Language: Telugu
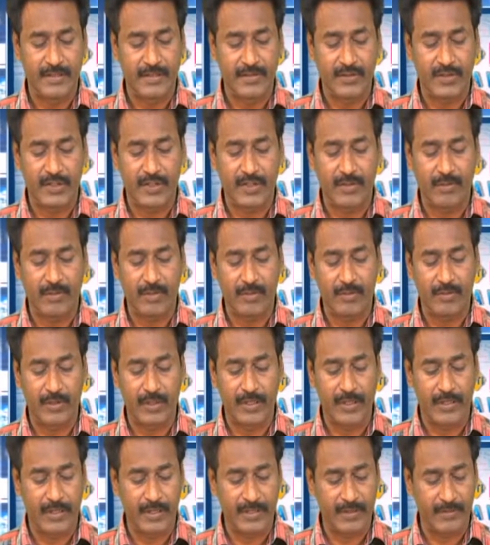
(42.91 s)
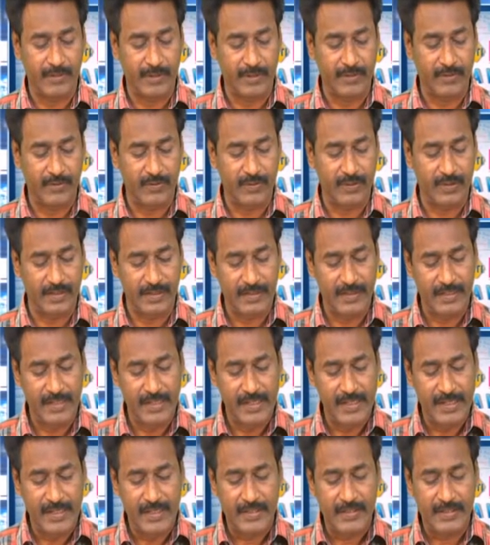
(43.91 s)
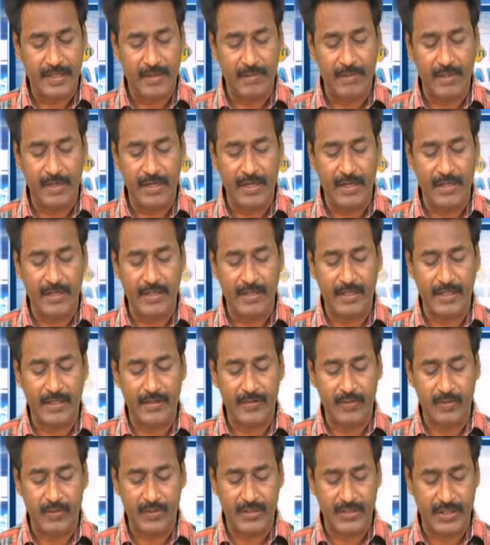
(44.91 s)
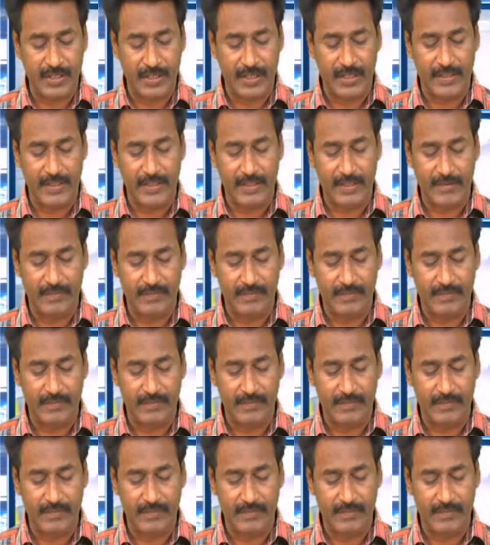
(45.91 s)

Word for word: చంద్రబాబు నాయుడు ఐటమ్ ఉంది తమిళనాట కుర్చీలాట